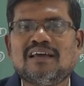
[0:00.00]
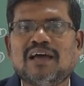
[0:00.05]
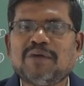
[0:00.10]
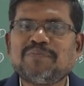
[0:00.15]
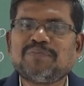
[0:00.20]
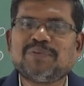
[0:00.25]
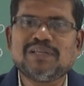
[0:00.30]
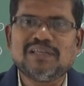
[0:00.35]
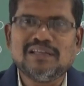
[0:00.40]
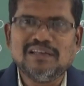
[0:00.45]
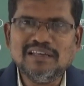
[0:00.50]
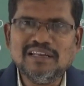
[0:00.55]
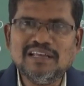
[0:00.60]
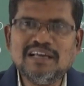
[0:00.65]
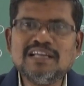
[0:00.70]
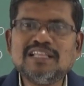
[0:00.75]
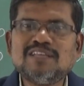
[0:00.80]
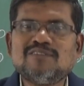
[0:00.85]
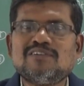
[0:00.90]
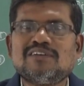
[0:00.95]
அப்படி
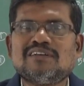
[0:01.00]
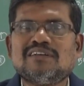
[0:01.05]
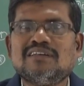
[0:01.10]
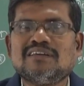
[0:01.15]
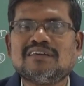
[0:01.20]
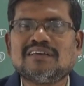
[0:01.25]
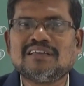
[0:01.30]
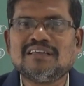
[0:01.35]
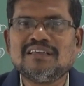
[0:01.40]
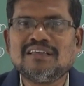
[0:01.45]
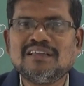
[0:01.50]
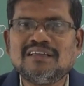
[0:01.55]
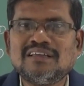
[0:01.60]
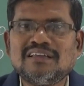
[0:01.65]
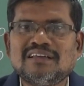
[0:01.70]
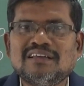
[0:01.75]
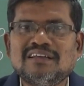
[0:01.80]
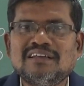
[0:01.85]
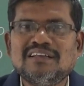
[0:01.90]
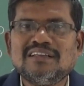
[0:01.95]
இல்லாதவர்களுக்கு
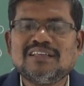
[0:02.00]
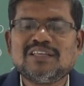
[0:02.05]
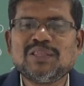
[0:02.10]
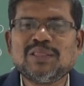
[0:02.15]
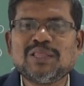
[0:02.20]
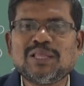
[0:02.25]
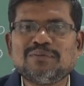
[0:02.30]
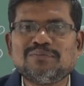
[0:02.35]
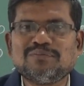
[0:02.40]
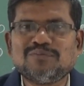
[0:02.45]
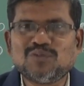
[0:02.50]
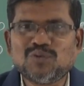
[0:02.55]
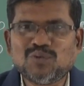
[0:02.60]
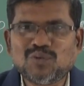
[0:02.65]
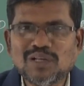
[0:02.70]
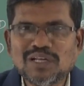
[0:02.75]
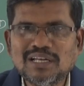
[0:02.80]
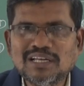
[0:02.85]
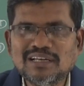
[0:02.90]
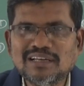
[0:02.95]
இந்த
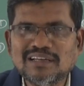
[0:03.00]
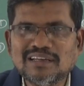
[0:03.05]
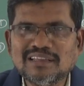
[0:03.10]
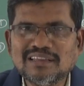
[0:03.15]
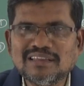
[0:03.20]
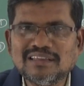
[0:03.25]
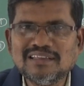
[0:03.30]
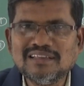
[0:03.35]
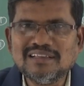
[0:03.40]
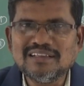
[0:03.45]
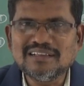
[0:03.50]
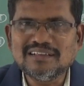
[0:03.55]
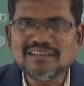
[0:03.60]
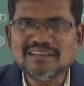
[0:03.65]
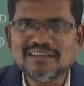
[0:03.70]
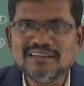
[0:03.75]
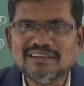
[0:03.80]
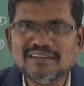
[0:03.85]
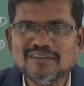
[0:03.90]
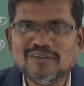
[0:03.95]
உடலிலிருந்து
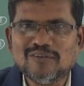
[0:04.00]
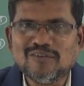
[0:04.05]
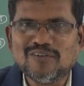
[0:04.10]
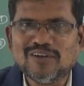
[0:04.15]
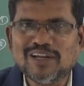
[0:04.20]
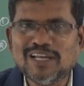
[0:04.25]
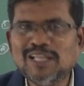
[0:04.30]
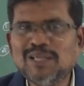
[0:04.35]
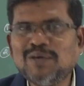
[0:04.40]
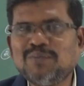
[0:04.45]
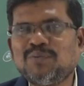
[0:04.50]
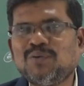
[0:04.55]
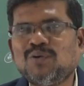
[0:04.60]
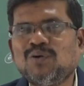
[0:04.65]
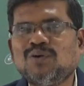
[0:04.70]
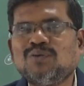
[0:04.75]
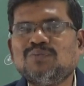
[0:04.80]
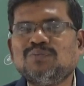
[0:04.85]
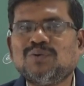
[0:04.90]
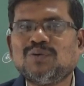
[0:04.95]
வெளியே
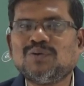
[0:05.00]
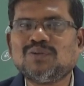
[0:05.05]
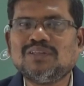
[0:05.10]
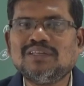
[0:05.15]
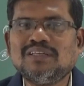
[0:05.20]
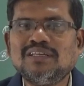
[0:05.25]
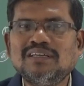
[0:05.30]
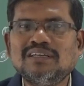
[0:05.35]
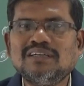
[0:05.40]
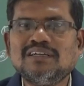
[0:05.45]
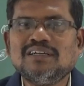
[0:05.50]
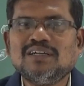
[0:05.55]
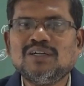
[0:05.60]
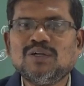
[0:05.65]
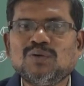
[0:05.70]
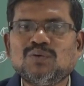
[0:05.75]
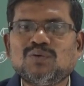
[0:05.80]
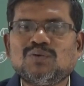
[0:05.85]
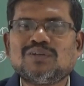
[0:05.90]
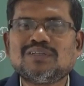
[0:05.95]
போகும்போது
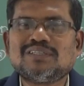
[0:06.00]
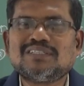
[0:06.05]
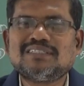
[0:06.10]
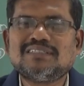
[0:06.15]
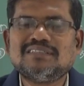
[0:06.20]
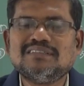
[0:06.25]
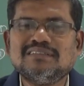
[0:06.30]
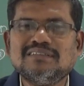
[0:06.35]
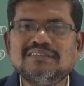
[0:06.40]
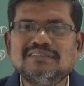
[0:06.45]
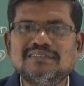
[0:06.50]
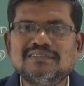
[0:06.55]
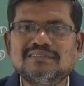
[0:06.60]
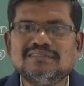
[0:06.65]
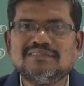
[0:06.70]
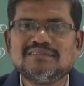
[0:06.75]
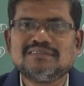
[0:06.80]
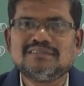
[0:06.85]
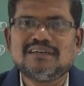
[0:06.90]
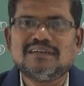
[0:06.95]
ஒரு
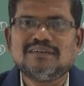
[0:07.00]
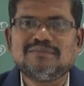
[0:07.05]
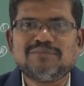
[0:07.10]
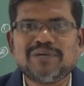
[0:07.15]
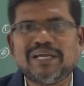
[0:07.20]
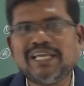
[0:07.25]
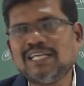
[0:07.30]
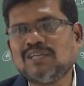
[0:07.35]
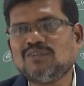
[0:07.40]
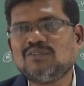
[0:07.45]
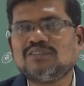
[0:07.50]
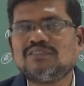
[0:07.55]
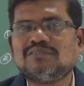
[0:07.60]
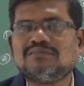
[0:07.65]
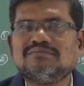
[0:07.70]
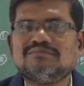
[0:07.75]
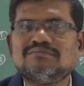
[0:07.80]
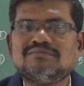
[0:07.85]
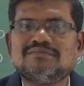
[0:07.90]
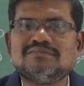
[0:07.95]
மயக்கம்
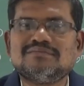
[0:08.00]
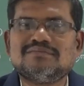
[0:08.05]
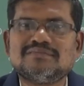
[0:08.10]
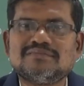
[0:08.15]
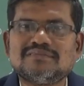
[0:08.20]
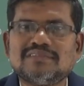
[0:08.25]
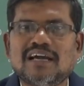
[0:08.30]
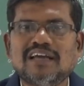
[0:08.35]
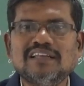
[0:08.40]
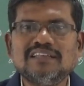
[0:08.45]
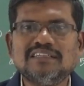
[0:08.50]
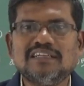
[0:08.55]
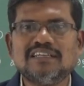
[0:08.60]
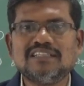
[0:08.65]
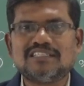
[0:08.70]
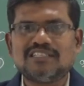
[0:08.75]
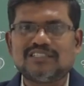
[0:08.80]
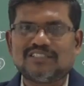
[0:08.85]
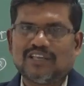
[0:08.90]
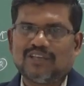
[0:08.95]
வந்துடும்
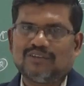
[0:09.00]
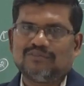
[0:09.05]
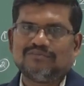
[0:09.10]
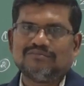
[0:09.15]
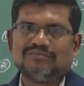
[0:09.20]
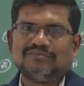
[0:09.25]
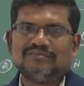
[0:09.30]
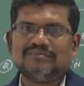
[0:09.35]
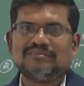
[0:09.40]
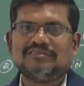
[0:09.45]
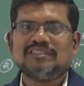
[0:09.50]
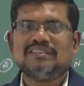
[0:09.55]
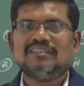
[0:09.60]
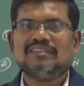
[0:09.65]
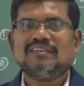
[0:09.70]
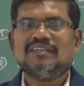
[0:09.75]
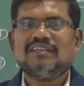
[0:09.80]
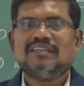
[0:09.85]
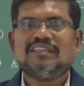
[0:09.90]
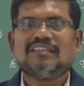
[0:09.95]
அன்கான்சியஸ் ஆயிரும்
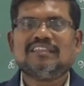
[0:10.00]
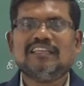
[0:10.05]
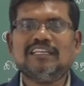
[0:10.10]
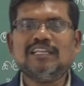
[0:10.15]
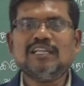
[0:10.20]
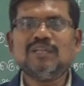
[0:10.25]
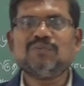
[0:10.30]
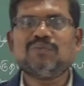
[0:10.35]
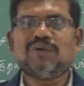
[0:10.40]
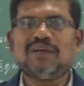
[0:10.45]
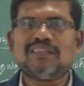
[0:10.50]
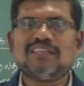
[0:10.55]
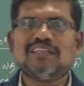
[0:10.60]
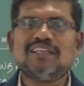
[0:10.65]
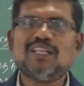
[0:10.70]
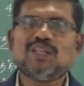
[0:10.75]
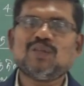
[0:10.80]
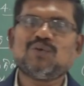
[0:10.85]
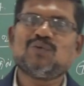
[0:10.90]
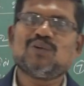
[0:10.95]
திடீர்னு
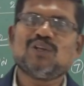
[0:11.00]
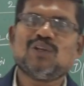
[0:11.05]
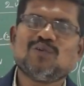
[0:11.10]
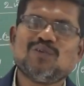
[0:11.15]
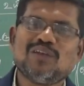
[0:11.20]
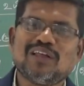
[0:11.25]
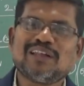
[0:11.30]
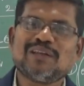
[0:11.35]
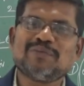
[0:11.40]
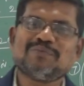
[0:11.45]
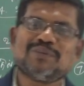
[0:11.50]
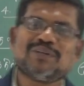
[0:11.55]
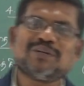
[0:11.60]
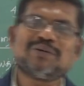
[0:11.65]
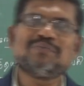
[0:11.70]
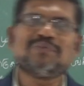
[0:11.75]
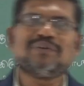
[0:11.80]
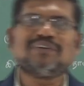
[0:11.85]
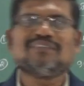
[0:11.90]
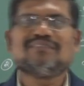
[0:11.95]
பார்த்தீங்கன்னா அந்த உடலுக்குள்ளார் நம்ம
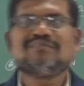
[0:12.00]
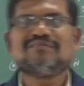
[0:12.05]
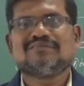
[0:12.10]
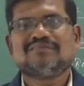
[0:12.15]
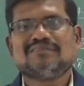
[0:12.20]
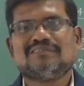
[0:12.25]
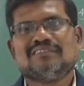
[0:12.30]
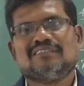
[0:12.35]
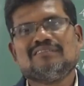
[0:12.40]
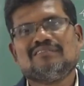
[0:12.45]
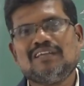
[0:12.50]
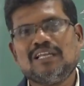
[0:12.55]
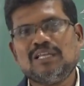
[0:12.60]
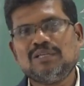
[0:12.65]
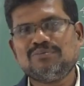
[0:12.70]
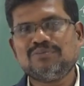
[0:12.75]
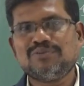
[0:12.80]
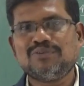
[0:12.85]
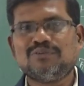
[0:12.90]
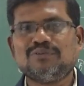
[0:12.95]
இருக்க மாட்டோம்
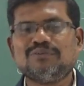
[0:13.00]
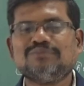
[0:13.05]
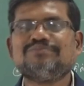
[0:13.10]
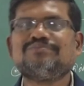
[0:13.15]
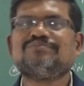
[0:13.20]
வெளியே போயிடும்